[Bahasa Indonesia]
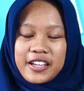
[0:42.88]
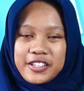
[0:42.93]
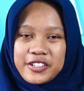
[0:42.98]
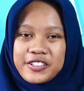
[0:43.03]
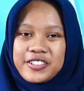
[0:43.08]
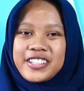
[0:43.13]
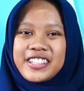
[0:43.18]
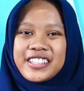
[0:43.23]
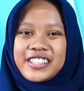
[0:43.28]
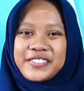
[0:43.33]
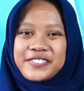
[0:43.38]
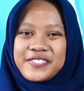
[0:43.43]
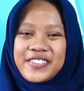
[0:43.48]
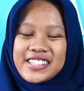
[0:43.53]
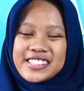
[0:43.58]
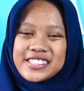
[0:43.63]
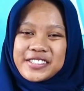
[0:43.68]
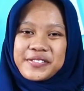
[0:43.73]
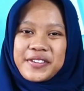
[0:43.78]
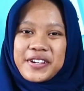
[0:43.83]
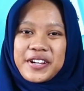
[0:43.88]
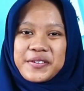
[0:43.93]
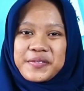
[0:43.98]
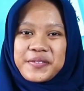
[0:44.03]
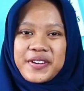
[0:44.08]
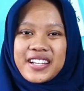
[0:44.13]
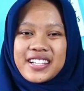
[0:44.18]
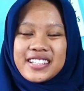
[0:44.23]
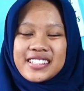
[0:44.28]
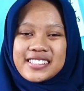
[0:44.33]
Yuk kita baca
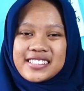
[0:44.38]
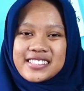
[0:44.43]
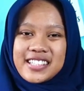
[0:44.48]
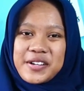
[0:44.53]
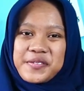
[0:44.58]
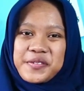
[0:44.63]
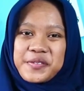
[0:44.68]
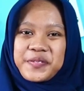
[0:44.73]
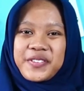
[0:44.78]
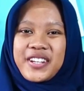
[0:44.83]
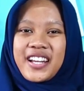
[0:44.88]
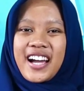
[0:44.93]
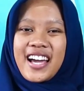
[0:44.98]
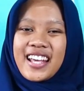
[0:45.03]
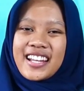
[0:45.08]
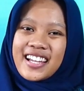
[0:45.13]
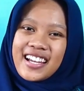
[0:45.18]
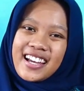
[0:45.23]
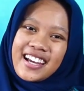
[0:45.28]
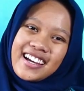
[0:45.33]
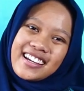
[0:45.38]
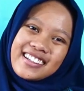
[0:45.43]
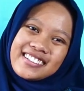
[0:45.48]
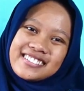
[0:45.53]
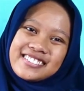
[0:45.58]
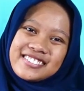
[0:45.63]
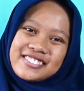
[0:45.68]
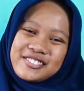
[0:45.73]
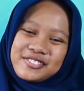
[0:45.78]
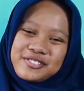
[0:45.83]
bareng-bareng, selamat
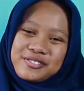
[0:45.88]
mendengarkan.